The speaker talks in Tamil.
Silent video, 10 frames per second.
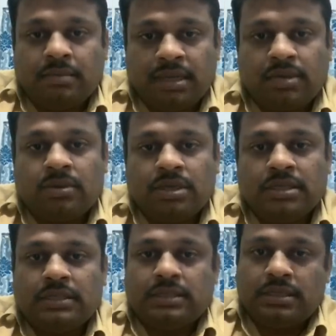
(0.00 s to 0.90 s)
மேற்கொண்டு
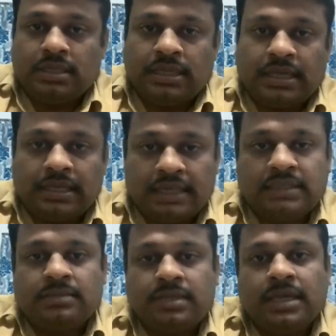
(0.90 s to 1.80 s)
இனி அது
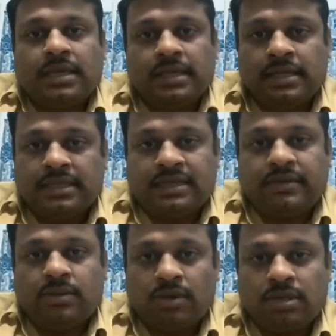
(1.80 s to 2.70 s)
அடுத்தபடியாக என்ன
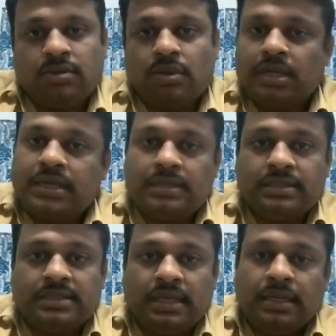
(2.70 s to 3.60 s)
தகவல் உடனுக்குடன்
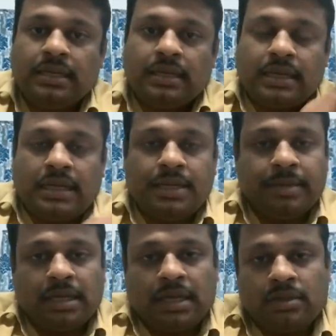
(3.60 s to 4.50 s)
இருந்துச்சுன்னா
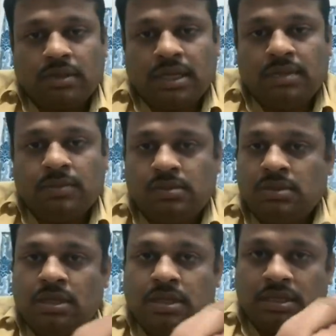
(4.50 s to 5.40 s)
கண்டிப்பாக நானோ கரீமோ
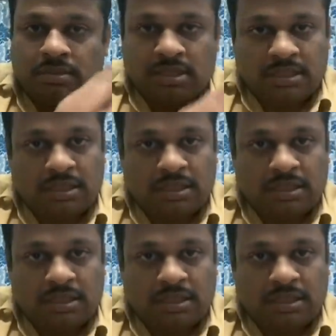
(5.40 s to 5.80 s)
நம்ம